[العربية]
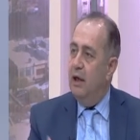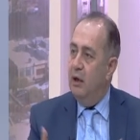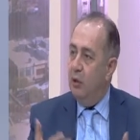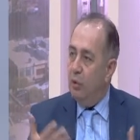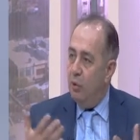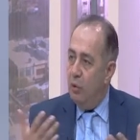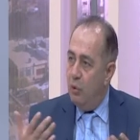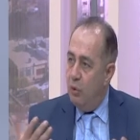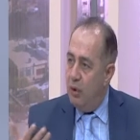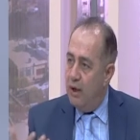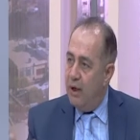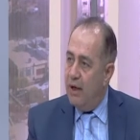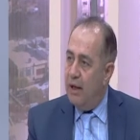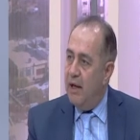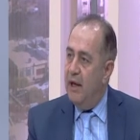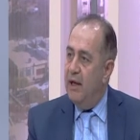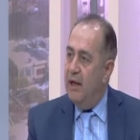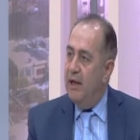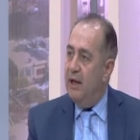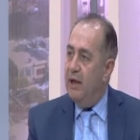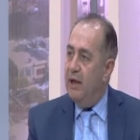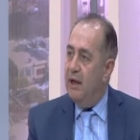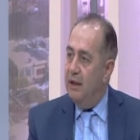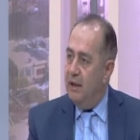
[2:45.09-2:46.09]
القوة
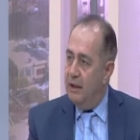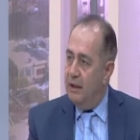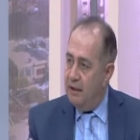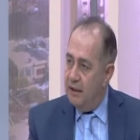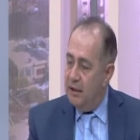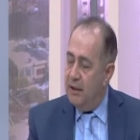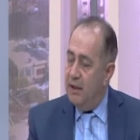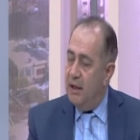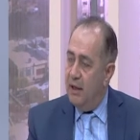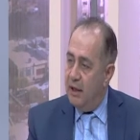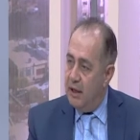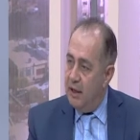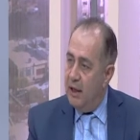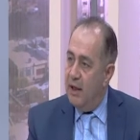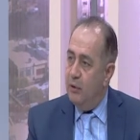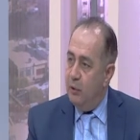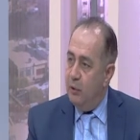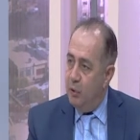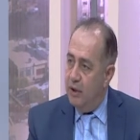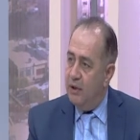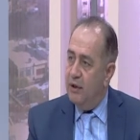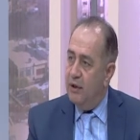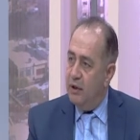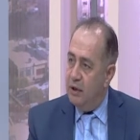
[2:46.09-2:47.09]
الخالقة التي
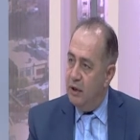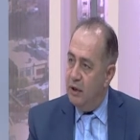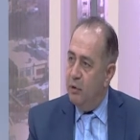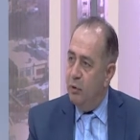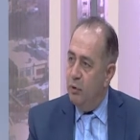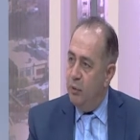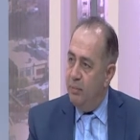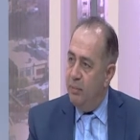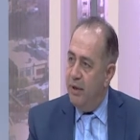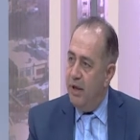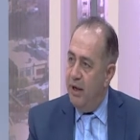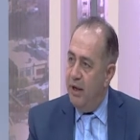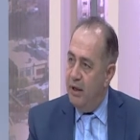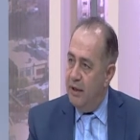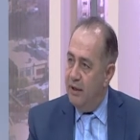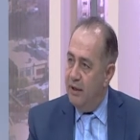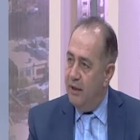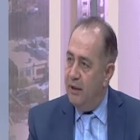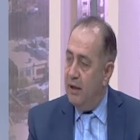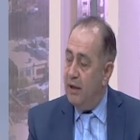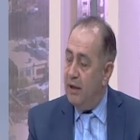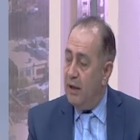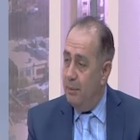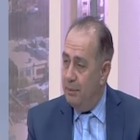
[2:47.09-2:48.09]
كانوا يعتقدون بها
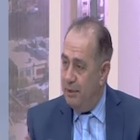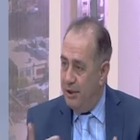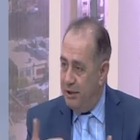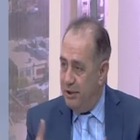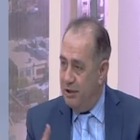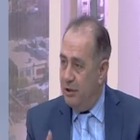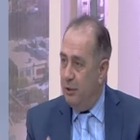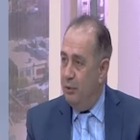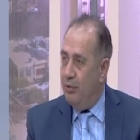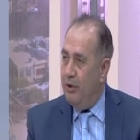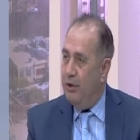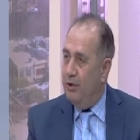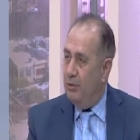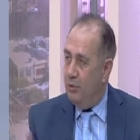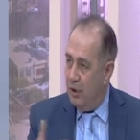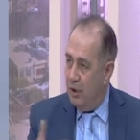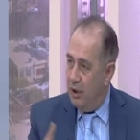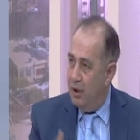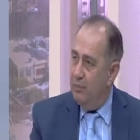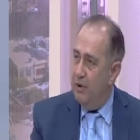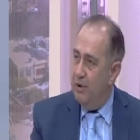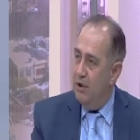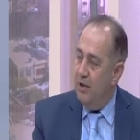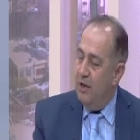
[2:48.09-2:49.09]
آنذاك قبل التوحيد
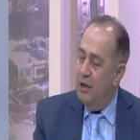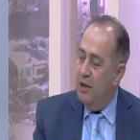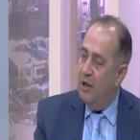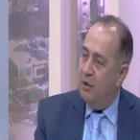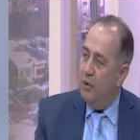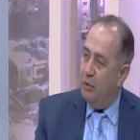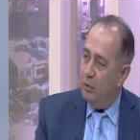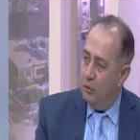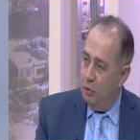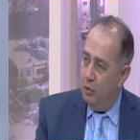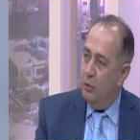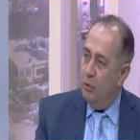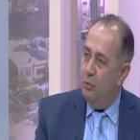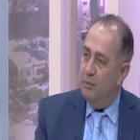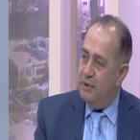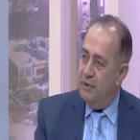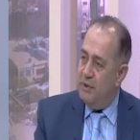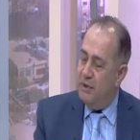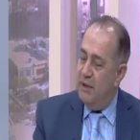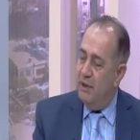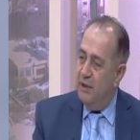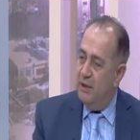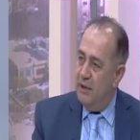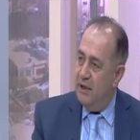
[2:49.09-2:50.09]
وقبل قدوم
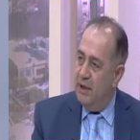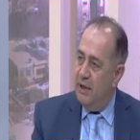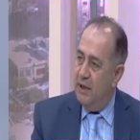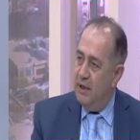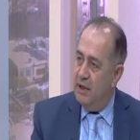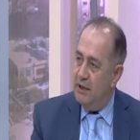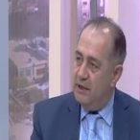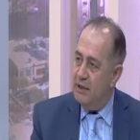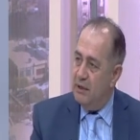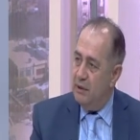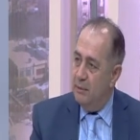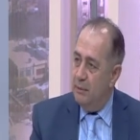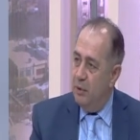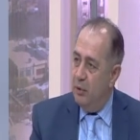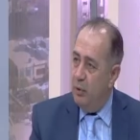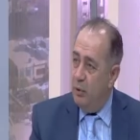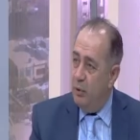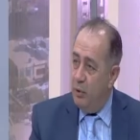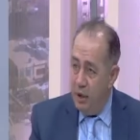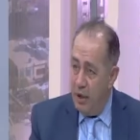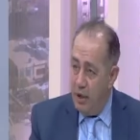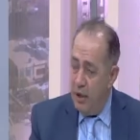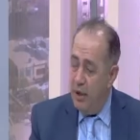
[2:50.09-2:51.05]
الديانات السماوية